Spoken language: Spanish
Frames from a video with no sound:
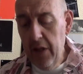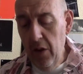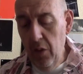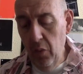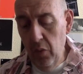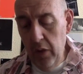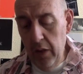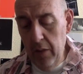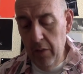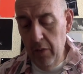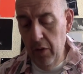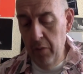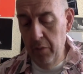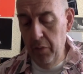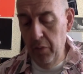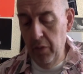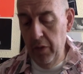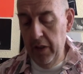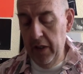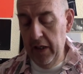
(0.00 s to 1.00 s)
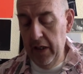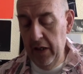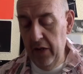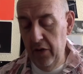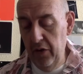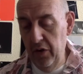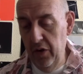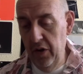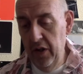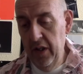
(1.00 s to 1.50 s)
Un libro
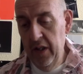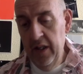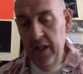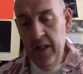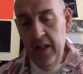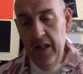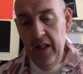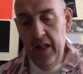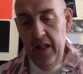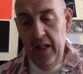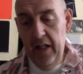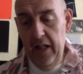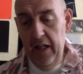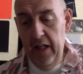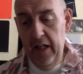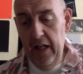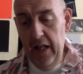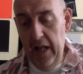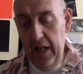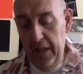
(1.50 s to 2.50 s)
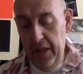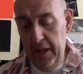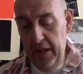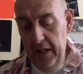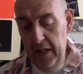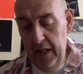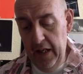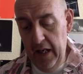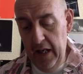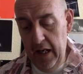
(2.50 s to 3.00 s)
publicado eh,
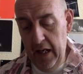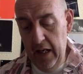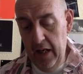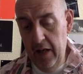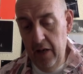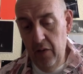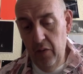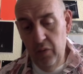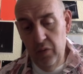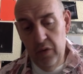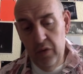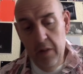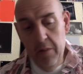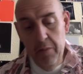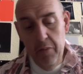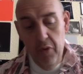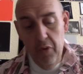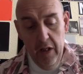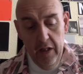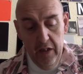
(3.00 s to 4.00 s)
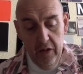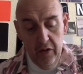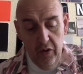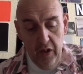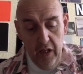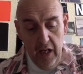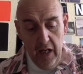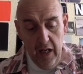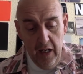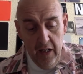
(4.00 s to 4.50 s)
hace ya un tiempo en la
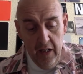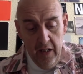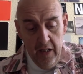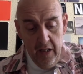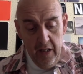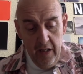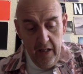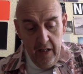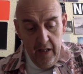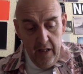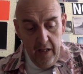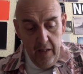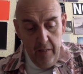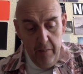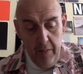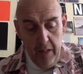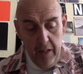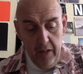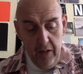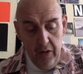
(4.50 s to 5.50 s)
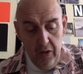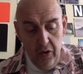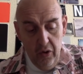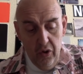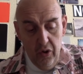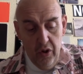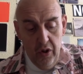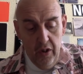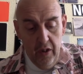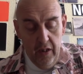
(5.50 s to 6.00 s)
editorial eh,
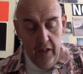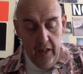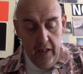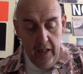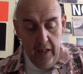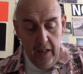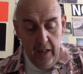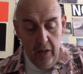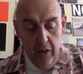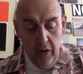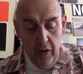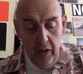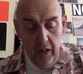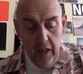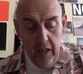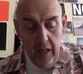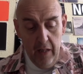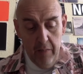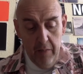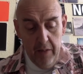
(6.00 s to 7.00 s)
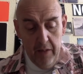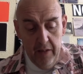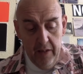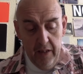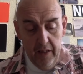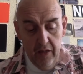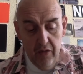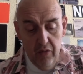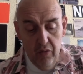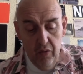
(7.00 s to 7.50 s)
2.
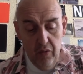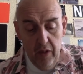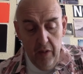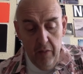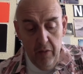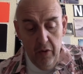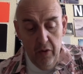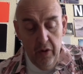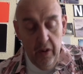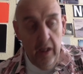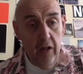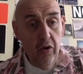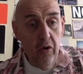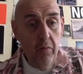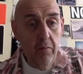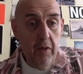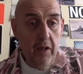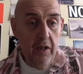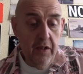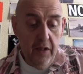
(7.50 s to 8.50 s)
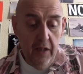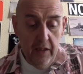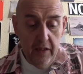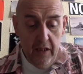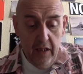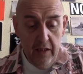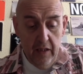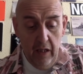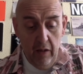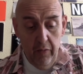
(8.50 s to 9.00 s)
originalmente es un libro del
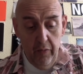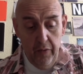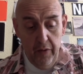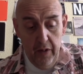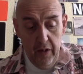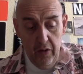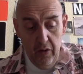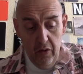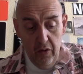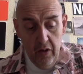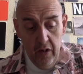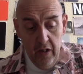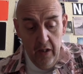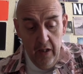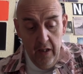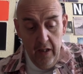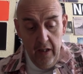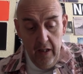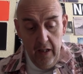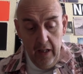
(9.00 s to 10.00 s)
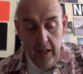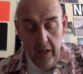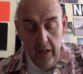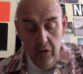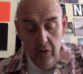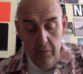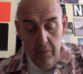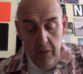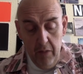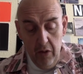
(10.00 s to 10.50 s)
2007, traducido en el
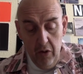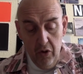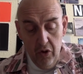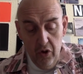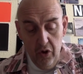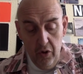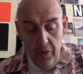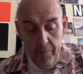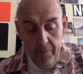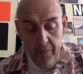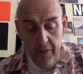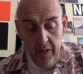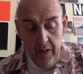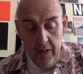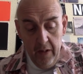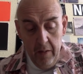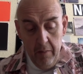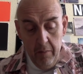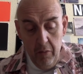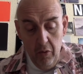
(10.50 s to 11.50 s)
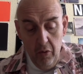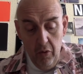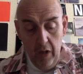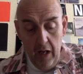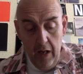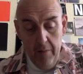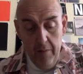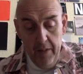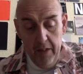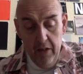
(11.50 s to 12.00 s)
2008 por
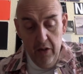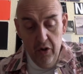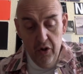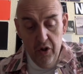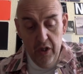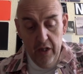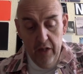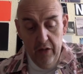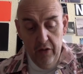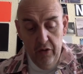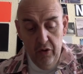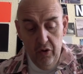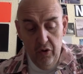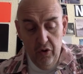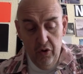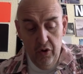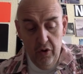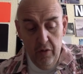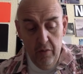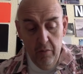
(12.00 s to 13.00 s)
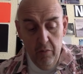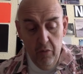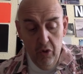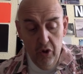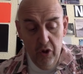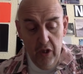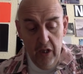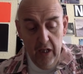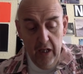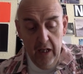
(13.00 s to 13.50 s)
Albino Santos
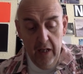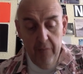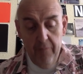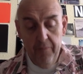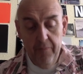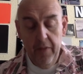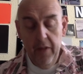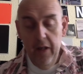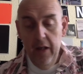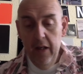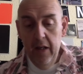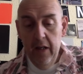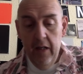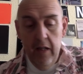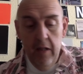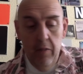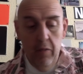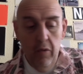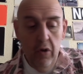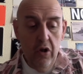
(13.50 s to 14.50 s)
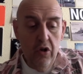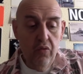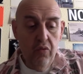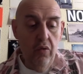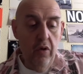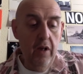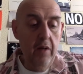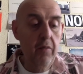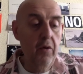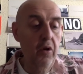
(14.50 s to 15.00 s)
Mosquera. Y bueno, es
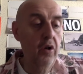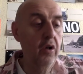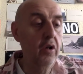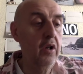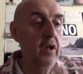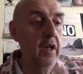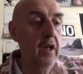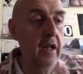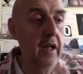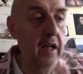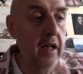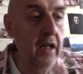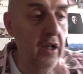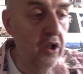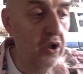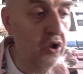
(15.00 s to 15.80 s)
un libro eh,